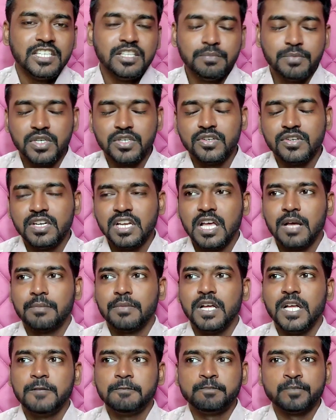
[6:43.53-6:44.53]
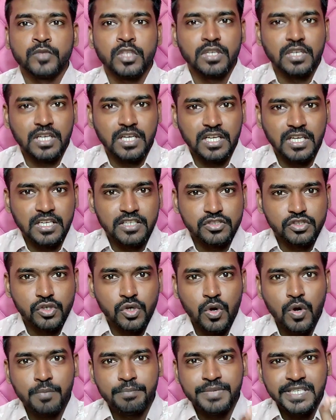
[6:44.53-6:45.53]
இது மட்டும் இல்லாமல்
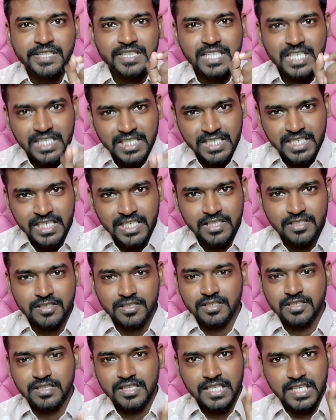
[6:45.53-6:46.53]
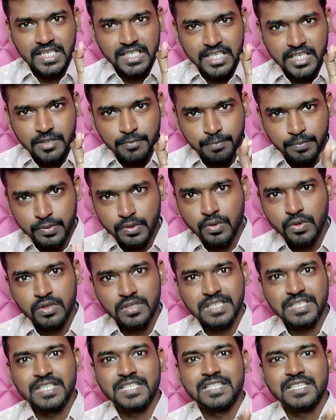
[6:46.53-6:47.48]
ஷோமி தேர்ட்டீன் தேர்ட்டீன் ப்ரோ